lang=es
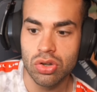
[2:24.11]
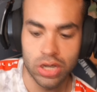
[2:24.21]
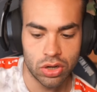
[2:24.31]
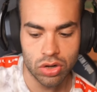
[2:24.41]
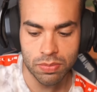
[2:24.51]

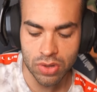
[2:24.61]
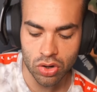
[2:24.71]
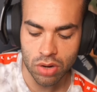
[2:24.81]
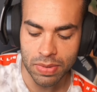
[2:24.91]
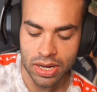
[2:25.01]
que no es ni medio
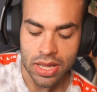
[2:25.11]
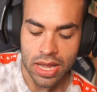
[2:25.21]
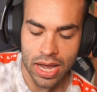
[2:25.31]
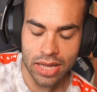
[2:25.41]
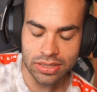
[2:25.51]
normal.
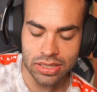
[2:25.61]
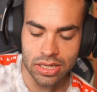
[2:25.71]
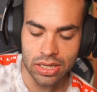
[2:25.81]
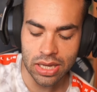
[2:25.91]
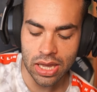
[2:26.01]
Así
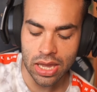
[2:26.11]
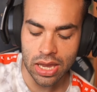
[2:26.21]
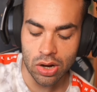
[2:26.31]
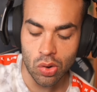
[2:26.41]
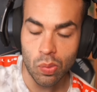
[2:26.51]
que
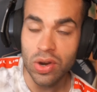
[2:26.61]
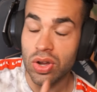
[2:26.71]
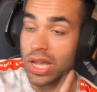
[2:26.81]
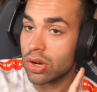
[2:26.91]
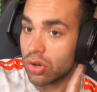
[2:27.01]
lo bueno es
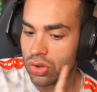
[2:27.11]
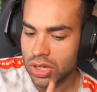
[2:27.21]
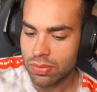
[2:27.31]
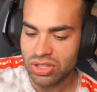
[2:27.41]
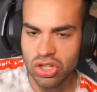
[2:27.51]
que creo que no tiene
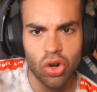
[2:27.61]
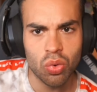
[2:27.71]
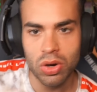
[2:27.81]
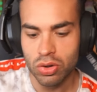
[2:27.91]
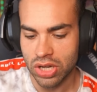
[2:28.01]
vacío, lo
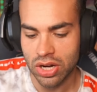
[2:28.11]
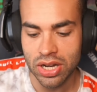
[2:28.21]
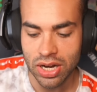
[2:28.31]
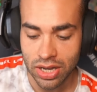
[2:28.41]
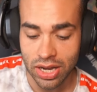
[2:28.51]
cual nuestra
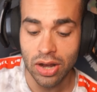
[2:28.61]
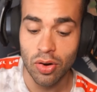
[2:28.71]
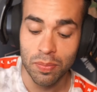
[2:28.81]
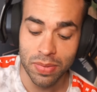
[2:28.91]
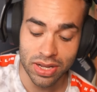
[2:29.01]
reina que era
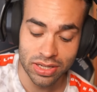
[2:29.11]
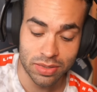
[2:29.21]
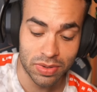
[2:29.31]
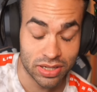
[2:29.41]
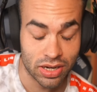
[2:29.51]
hombre que si sí
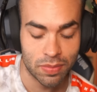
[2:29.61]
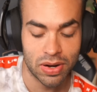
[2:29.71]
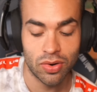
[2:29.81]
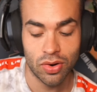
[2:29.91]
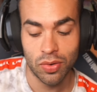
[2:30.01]
va a sacar
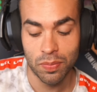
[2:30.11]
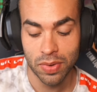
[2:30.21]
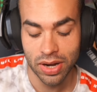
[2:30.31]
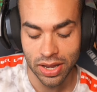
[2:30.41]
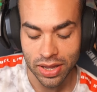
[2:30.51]
valor.
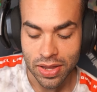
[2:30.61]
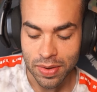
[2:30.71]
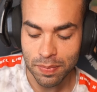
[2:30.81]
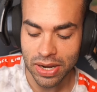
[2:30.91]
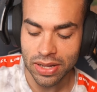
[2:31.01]
Hombre,
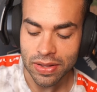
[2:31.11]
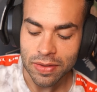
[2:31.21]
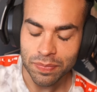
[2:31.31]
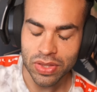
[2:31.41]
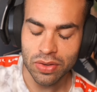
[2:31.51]
vale
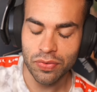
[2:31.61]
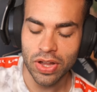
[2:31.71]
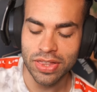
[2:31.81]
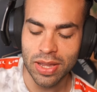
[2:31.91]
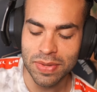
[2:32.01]

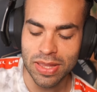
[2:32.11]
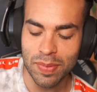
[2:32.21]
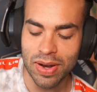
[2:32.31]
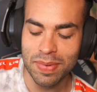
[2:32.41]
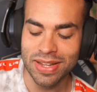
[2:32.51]
fantasmita
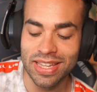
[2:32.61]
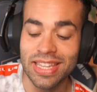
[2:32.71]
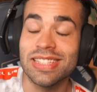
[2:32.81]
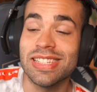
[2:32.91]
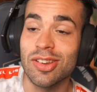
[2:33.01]
por la parte de
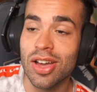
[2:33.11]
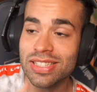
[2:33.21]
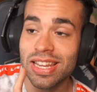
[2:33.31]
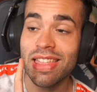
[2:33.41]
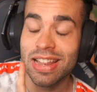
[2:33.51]
aquí. Si nos
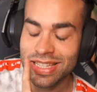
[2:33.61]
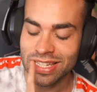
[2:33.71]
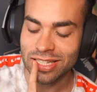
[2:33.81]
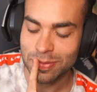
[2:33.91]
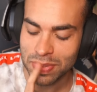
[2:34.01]
hace la del
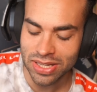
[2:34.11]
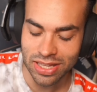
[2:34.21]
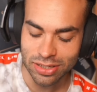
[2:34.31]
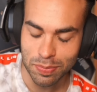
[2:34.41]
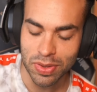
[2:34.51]

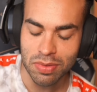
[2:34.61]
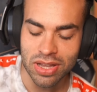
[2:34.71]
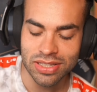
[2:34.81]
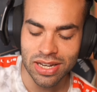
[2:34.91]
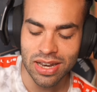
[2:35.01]
chispitas, podemos
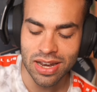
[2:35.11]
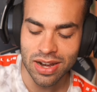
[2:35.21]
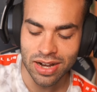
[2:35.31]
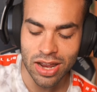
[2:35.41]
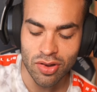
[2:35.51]
hacerle el
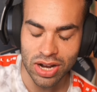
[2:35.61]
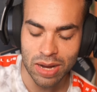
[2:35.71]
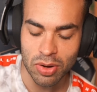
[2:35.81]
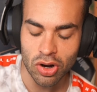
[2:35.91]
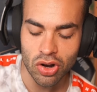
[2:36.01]
rayo que a lo
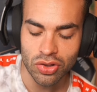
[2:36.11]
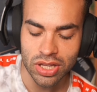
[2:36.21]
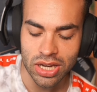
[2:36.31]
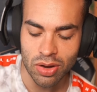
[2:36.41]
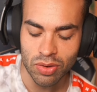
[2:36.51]
mejor lo
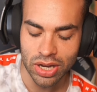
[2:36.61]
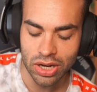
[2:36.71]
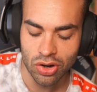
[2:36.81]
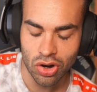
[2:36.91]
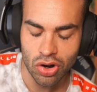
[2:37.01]
tira, aunque
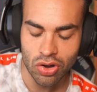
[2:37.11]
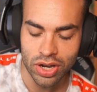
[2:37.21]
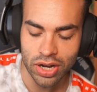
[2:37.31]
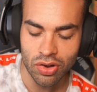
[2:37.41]
no lo creo.